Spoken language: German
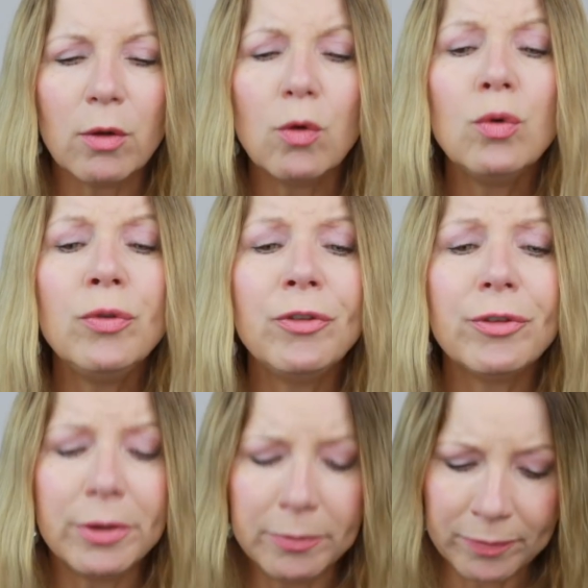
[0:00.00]
Und
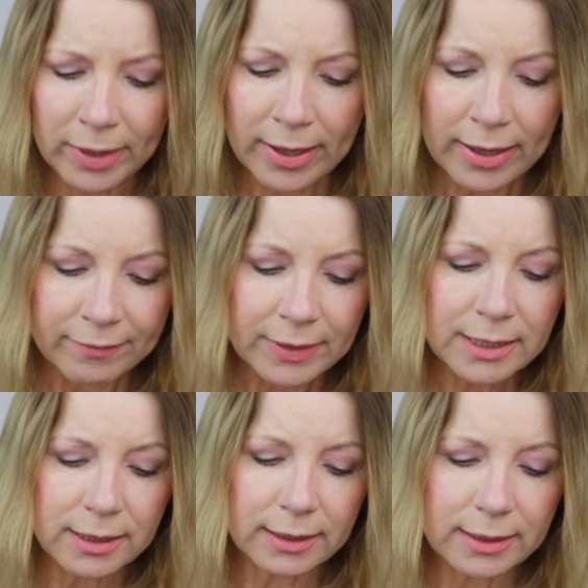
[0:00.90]
ähm, wie
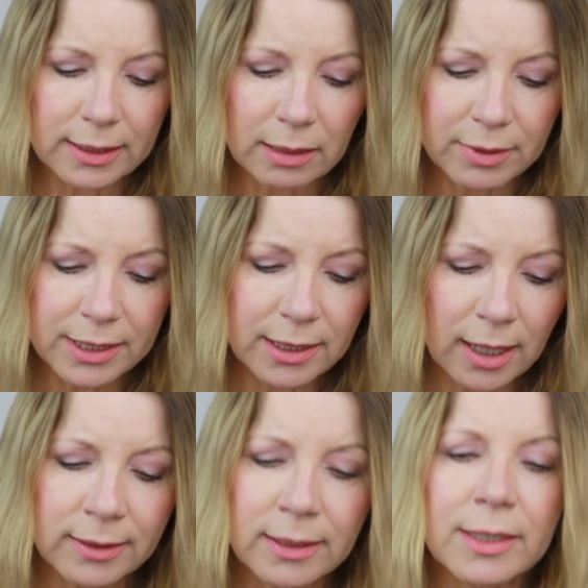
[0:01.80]
gesagt, ich habe diese
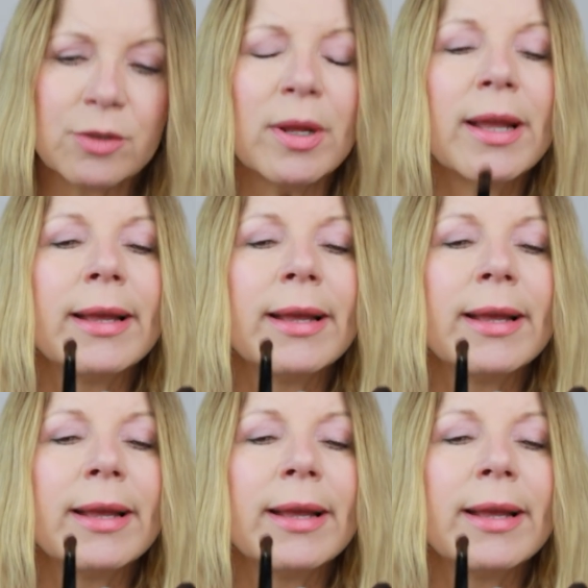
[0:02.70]
anderen, also